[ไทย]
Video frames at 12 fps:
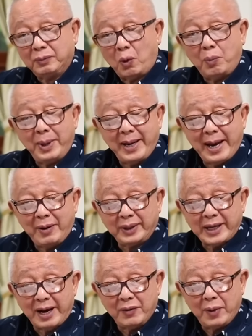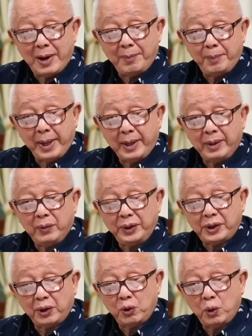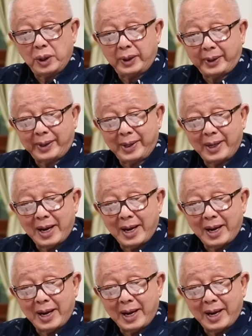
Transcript: ผมไม่แน่ใจว่าเป็นวิษณุเครือ